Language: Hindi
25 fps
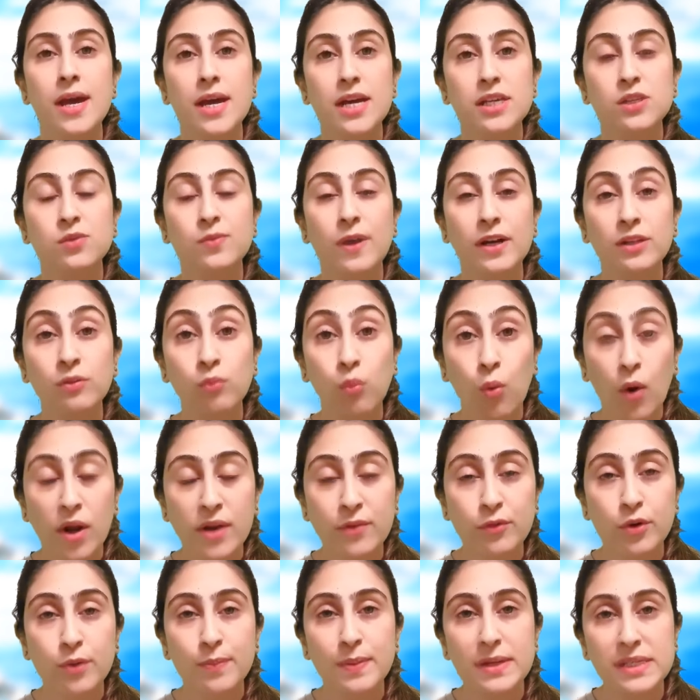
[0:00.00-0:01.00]
इस वक्त
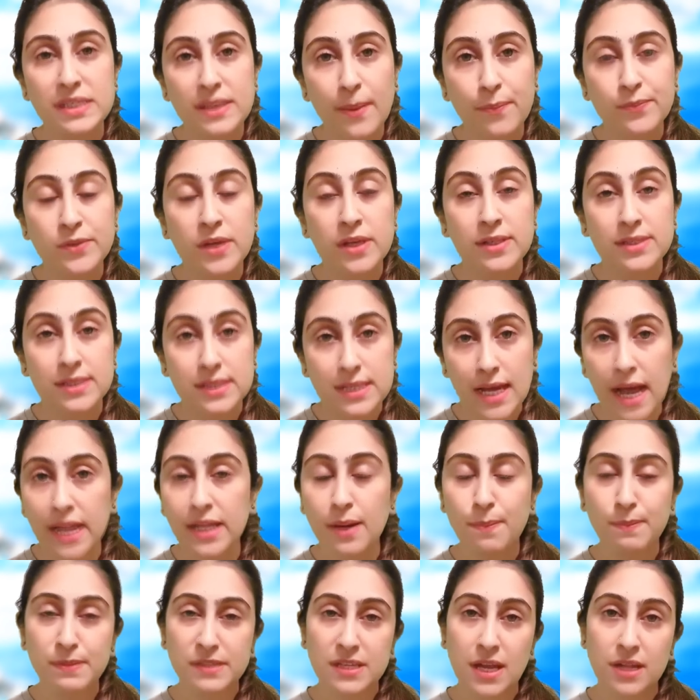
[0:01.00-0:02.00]
बॉलीवुड पे सबसे
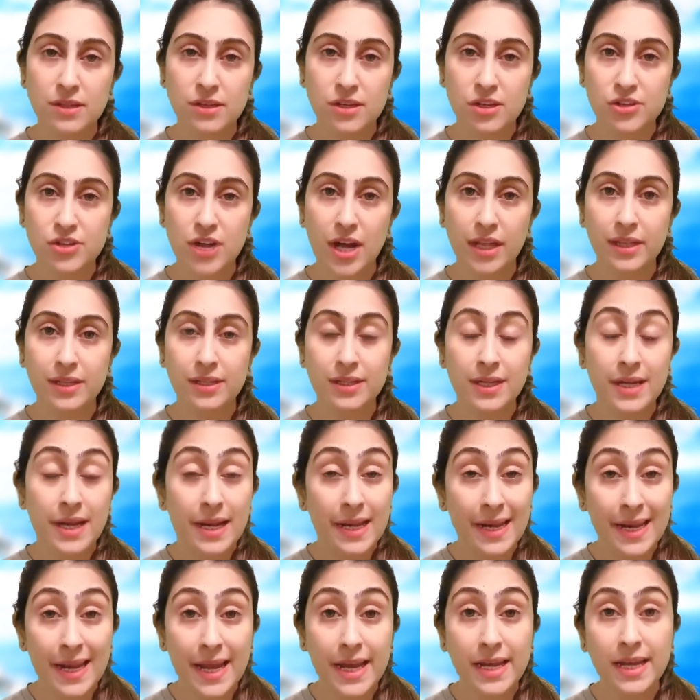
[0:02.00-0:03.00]
ज़्यादा पसंद की जाती थी
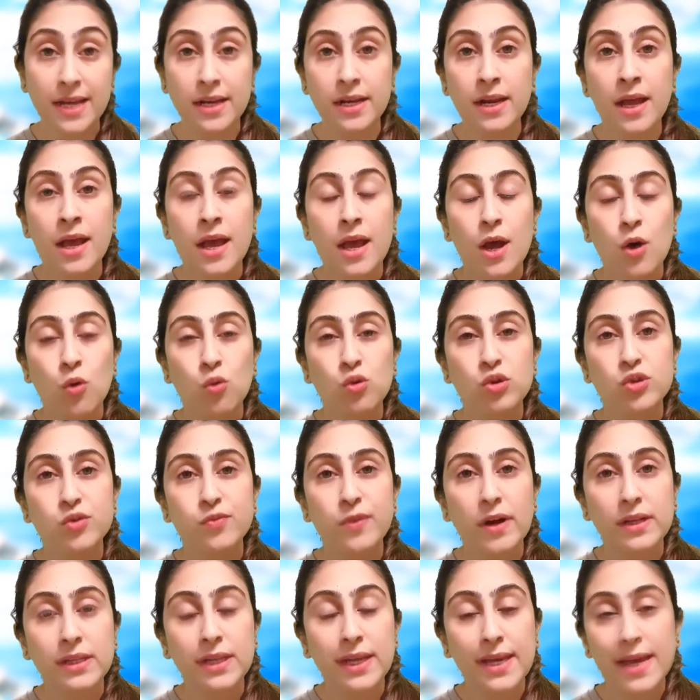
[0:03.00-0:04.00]
लेकिन
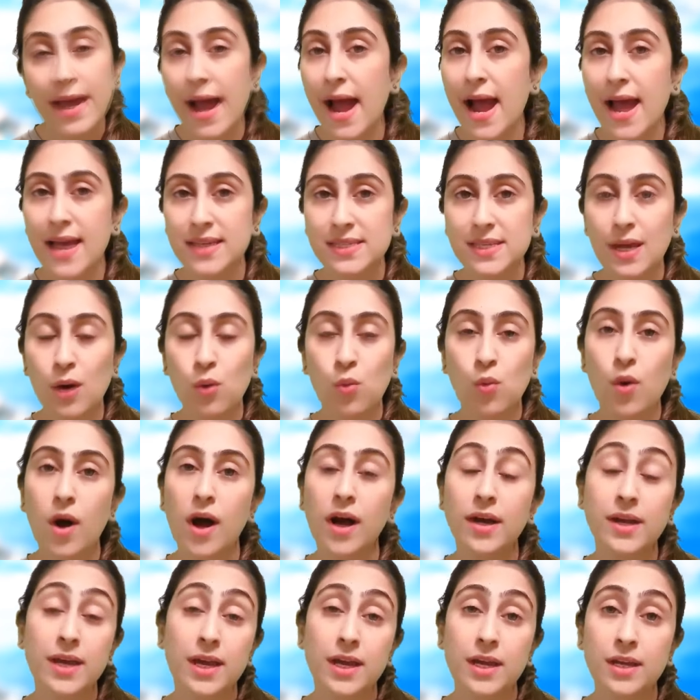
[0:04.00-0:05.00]
उस वक्त क्या ऐसा
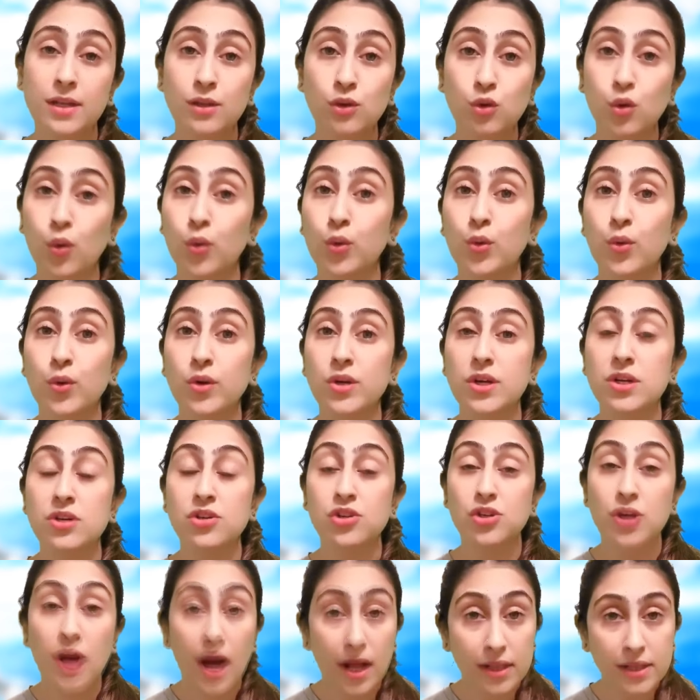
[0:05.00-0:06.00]
हुआ कि इन दोनों की
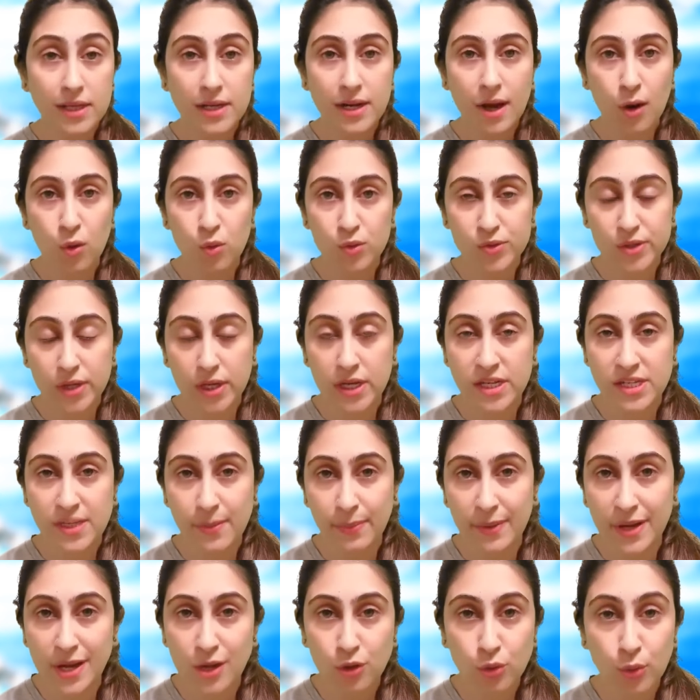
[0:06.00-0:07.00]
शादी ना हो सकी
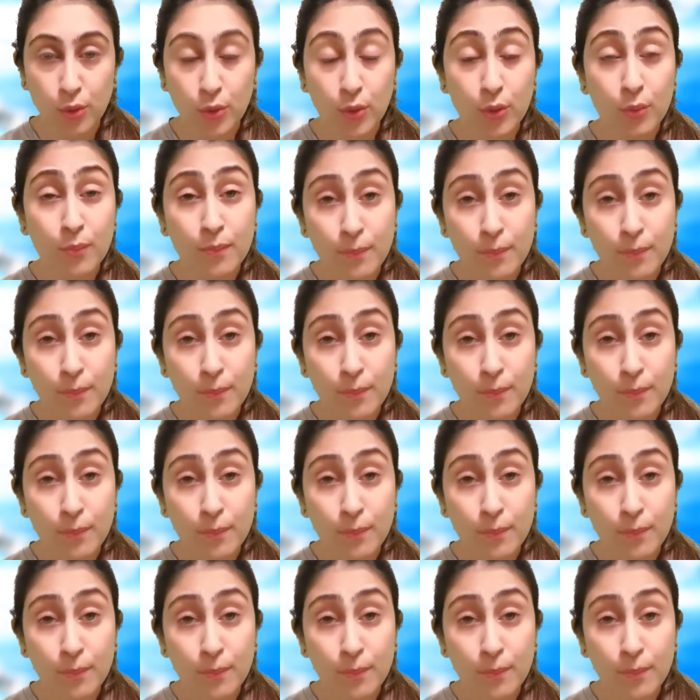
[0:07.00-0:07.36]
जबकि ये दोनों